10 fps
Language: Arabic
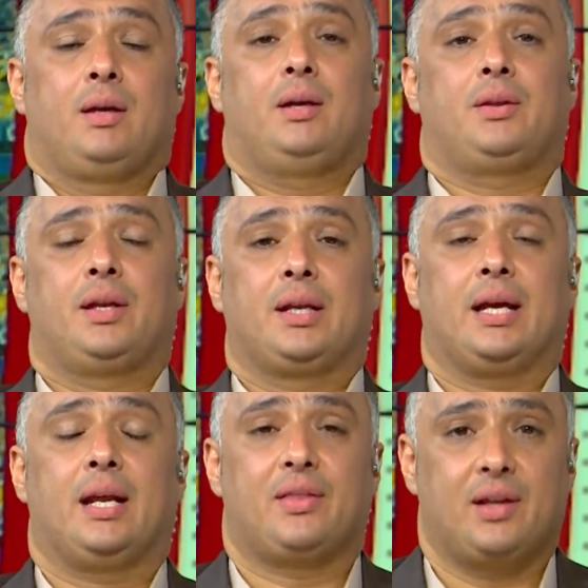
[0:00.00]
إذا كان
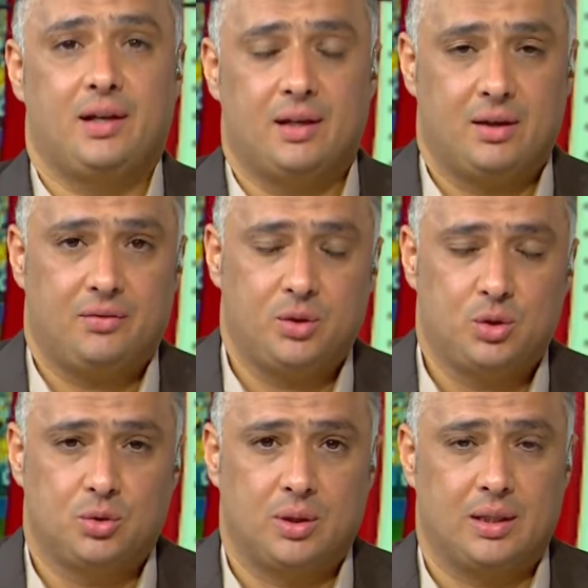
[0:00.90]
هذا
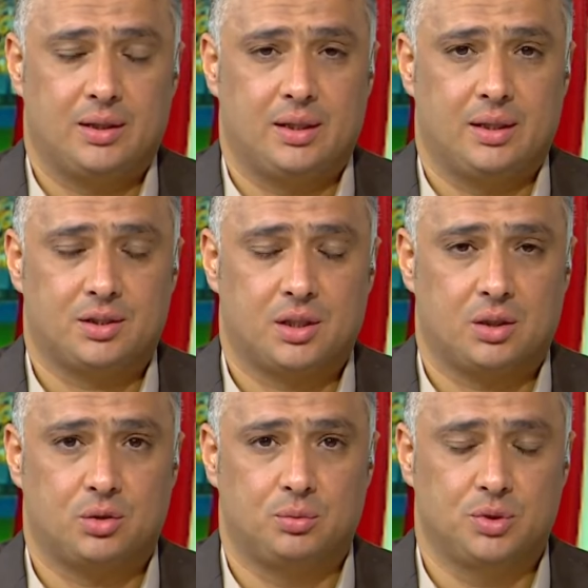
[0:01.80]
الفيديو الذي
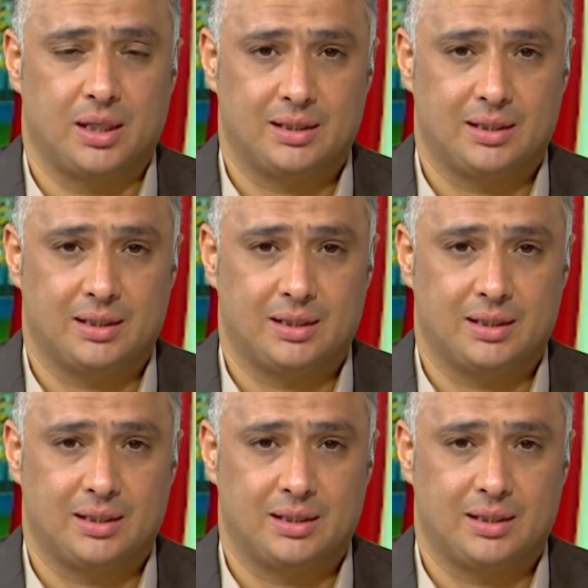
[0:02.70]
نشرته مديرية